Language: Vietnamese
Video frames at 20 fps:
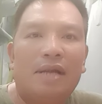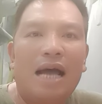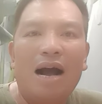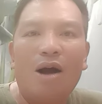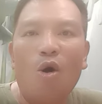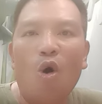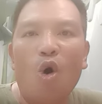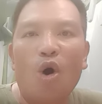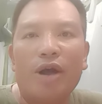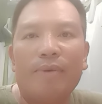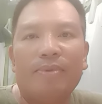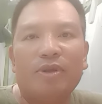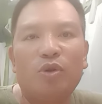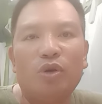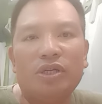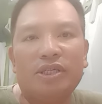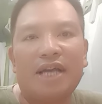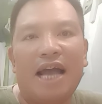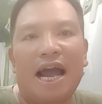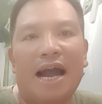đang ngồi
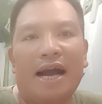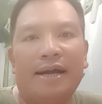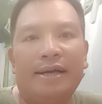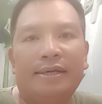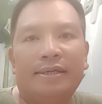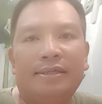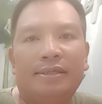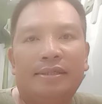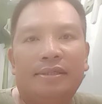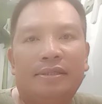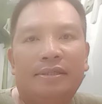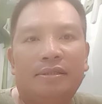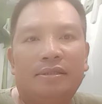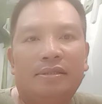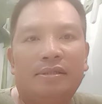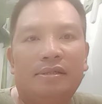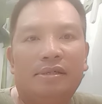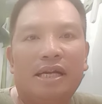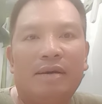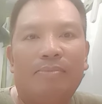mà thuyết giảng ấy,
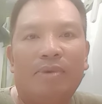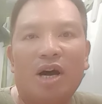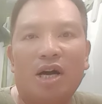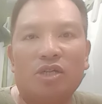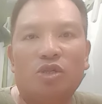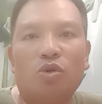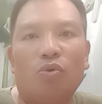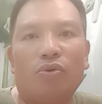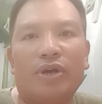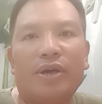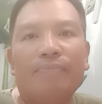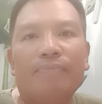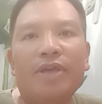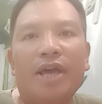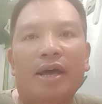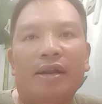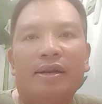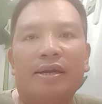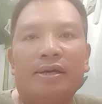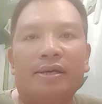để mà lợi dụng kiếm
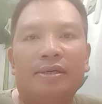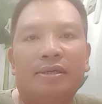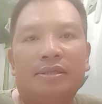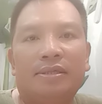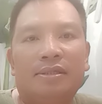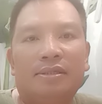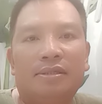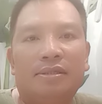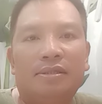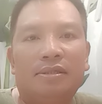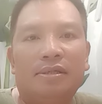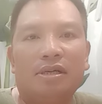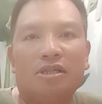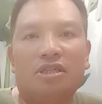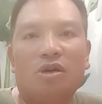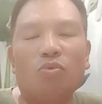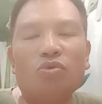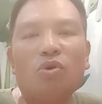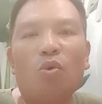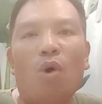tiền ấy,
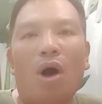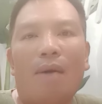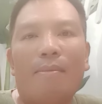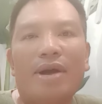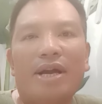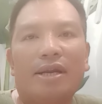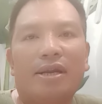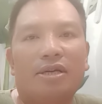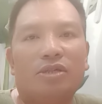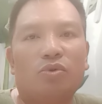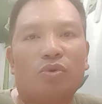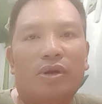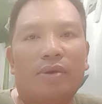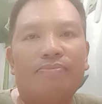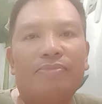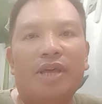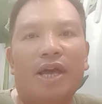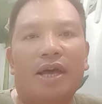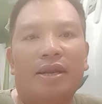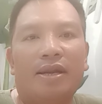được sống trong hòa bình lợi dụng
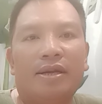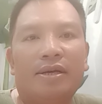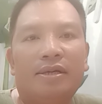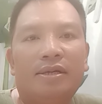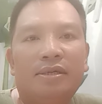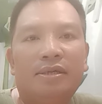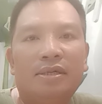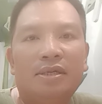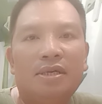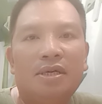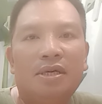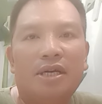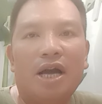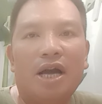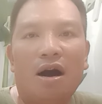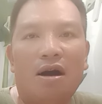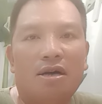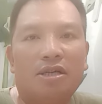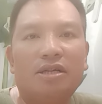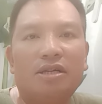kiếm tiền ấy,
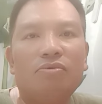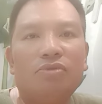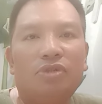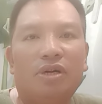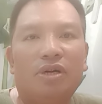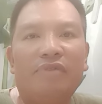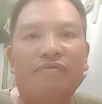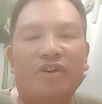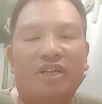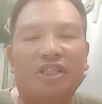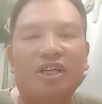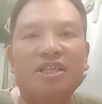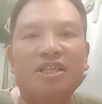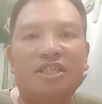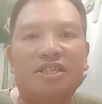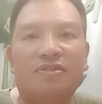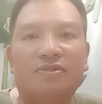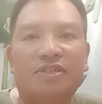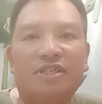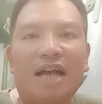để ở trong những cái vật
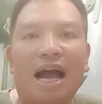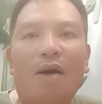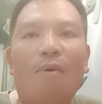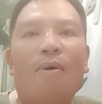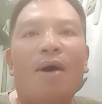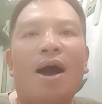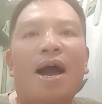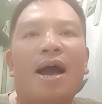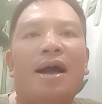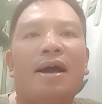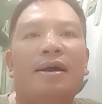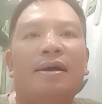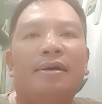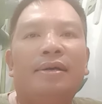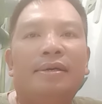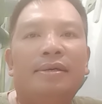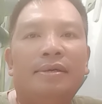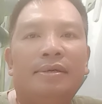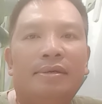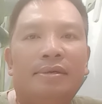chất xa
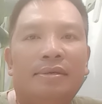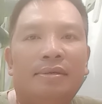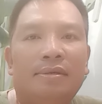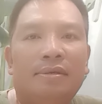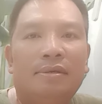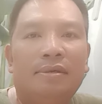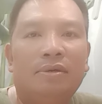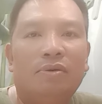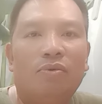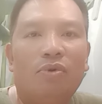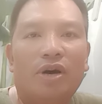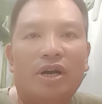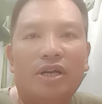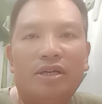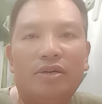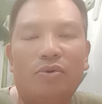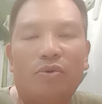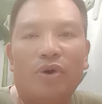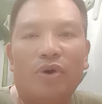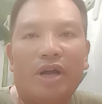hoa của
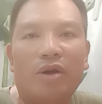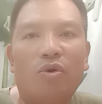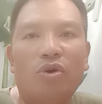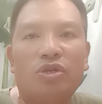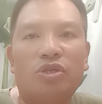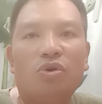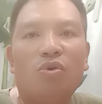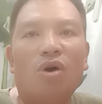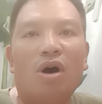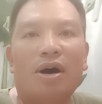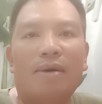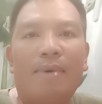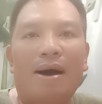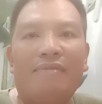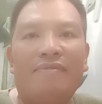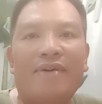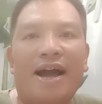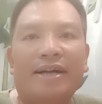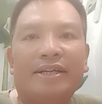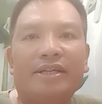cái của cái ngôi chùa
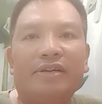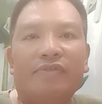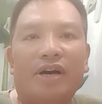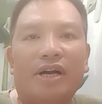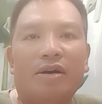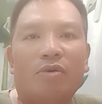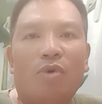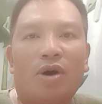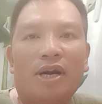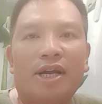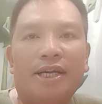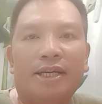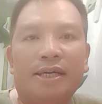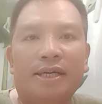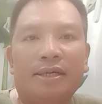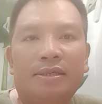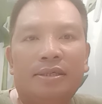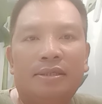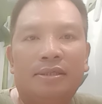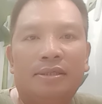bao vàng như vậy ở Quảng Ninh
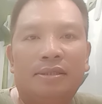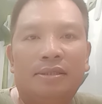ấy,